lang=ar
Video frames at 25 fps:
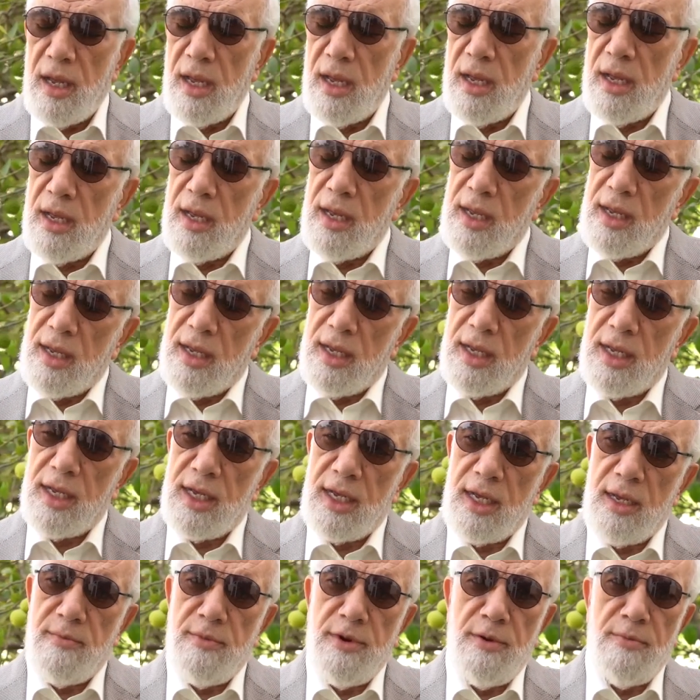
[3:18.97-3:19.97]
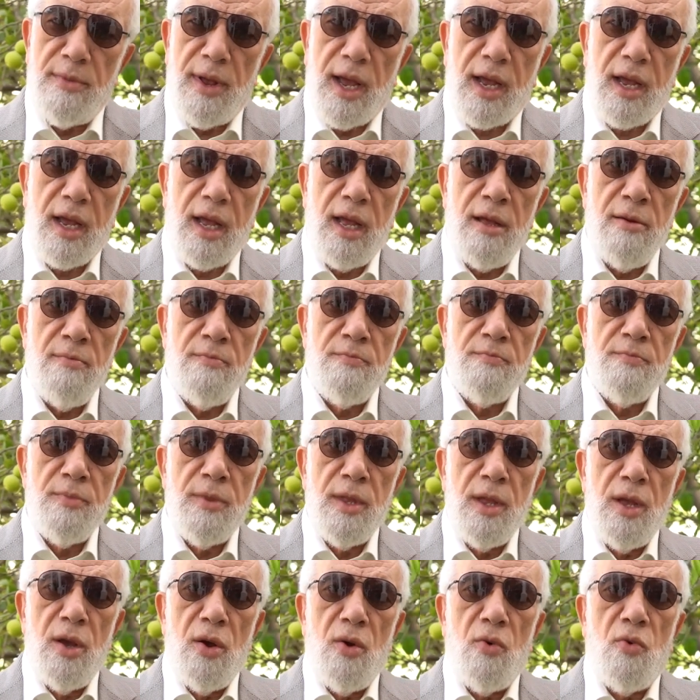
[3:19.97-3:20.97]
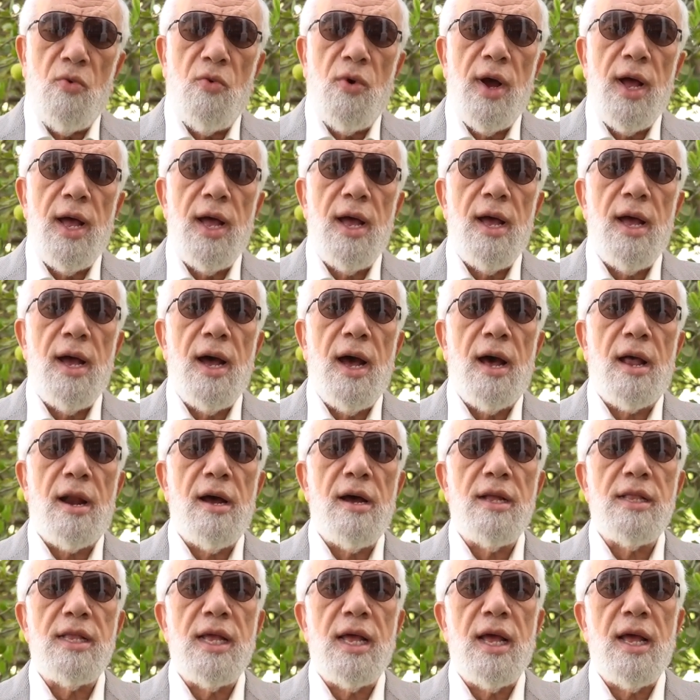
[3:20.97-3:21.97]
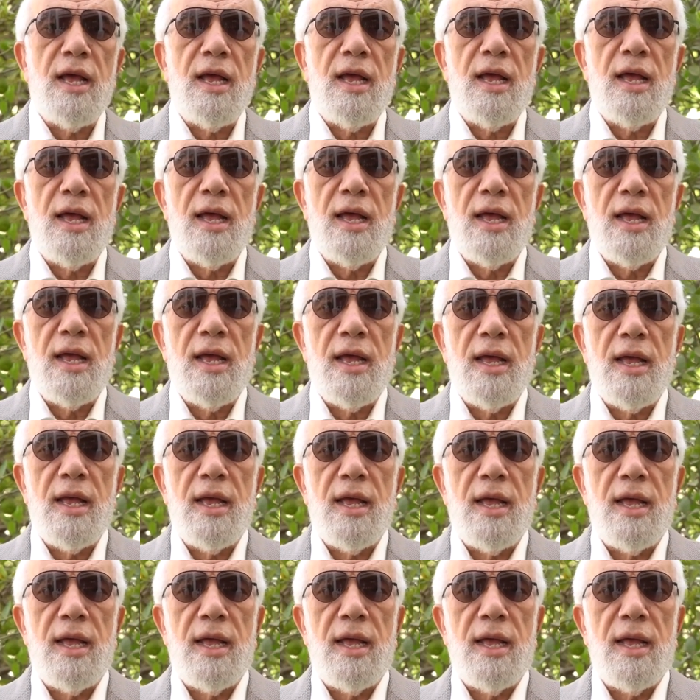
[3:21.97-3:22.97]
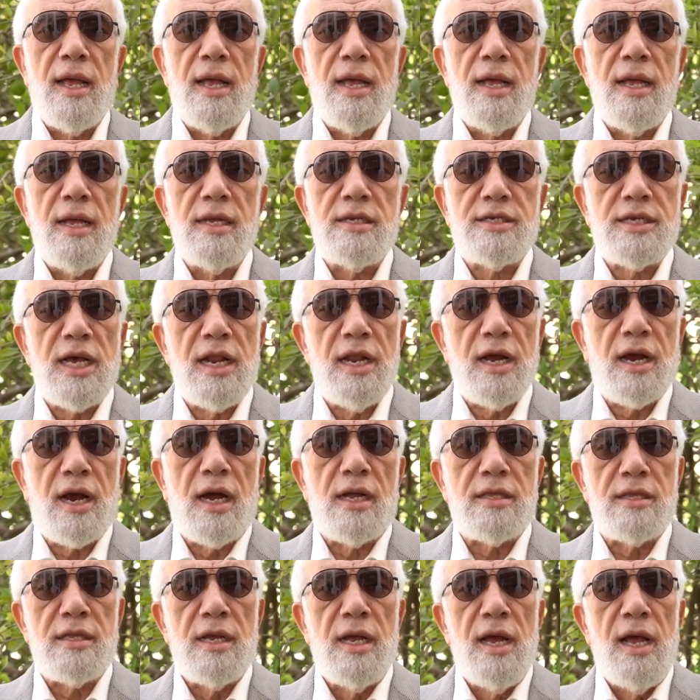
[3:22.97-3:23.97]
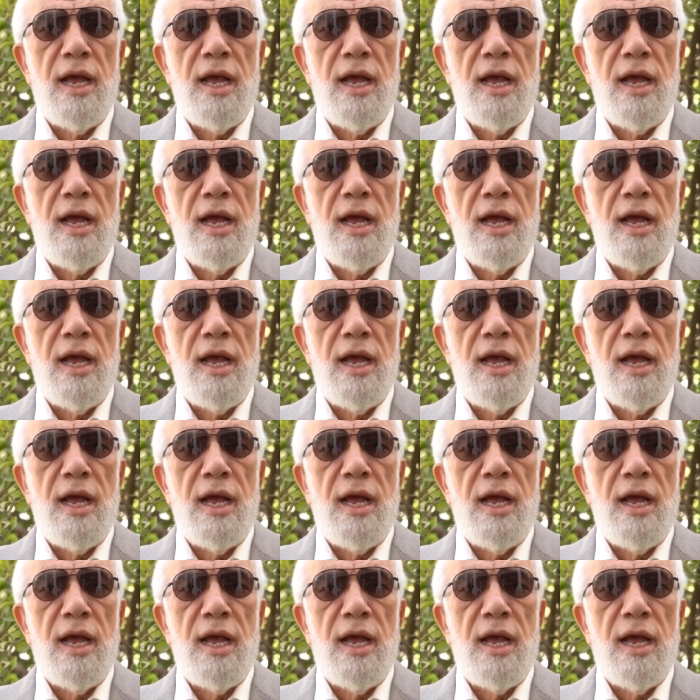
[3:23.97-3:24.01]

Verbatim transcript: آه، من مكه واراد آه، سرقه